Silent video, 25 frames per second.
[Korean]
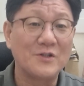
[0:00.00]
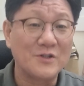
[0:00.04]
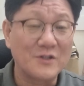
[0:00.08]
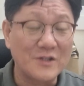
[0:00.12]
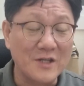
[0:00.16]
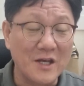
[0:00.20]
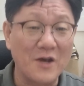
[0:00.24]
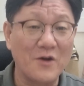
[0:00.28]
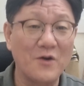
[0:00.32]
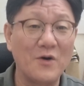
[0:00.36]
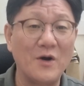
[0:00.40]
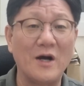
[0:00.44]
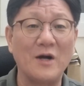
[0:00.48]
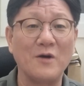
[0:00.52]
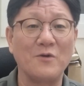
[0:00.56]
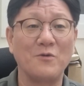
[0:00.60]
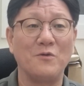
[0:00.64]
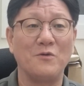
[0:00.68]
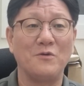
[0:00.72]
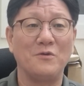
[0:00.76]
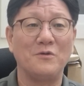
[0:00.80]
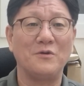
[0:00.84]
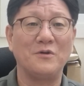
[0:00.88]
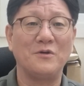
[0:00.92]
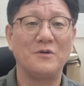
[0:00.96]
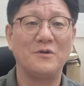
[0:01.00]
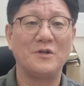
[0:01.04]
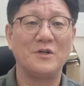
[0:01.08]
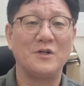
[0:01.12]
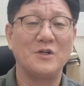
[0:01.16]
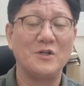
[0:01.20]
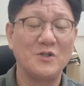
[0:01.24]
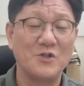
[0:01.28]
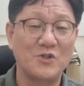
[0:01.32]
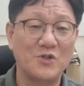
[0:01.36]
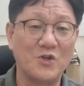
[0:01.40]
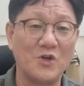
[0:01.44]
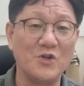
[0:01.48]
제어하고
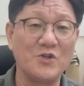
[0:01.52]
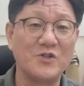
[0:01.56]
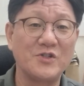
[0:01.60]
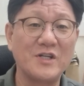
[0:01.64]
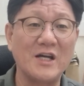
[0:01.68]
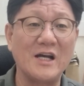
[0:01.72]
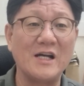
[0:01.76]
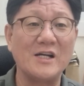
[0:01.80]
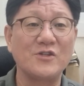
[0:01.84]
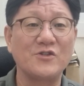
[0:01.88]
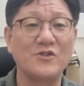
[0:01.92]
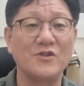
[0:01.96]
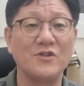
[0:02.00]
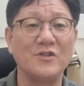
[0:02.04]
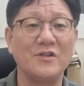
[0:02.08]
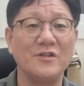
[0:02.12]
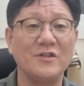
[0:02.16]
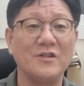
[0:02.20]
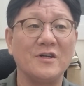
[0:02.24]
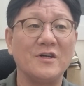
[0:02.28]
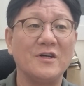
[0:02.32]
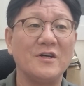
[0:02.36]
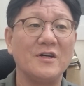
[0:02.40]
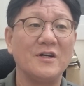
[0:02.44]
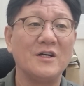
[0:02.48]
절제할 수 있는